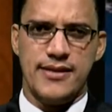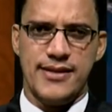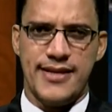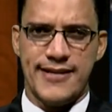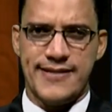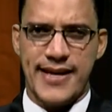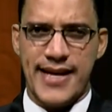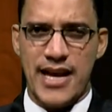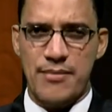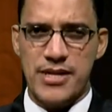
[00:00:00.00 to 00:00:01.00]
Desde
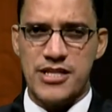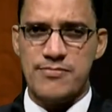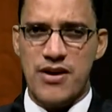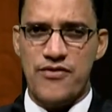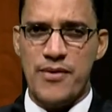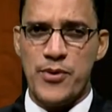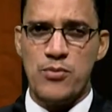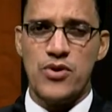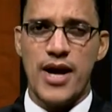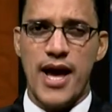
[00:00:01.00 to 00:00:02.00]
que la misma fue
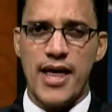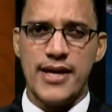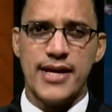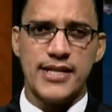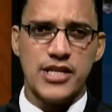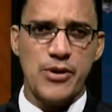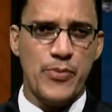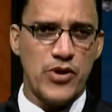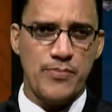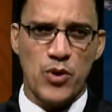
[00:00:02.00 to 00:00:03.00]
promulgada en el
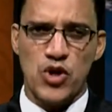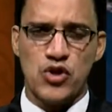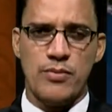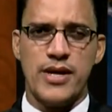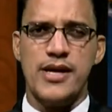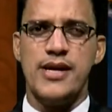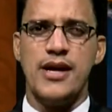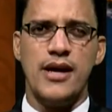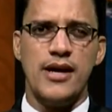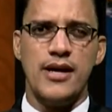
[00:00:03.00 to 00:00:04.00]
tiempo de Hipólito
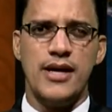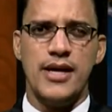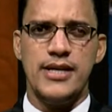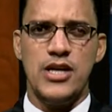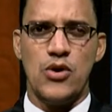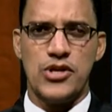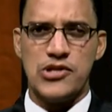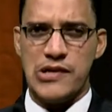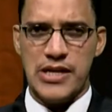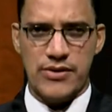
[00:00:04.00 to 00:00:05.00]
Mejía, ni lo
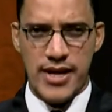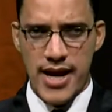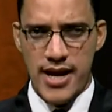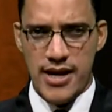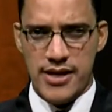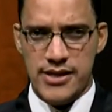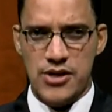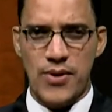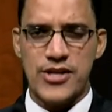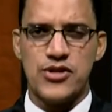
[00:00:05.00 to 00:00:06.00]
hizo Leonel, ni
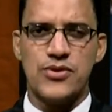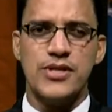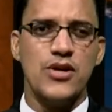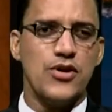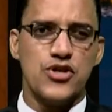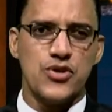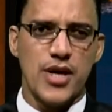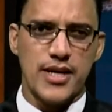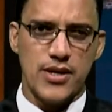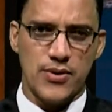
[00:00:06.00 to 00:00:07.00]
lo, hecho, ni lo hizo
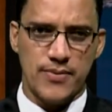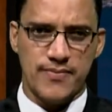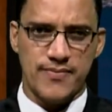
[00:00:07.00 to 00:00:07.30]
Danilo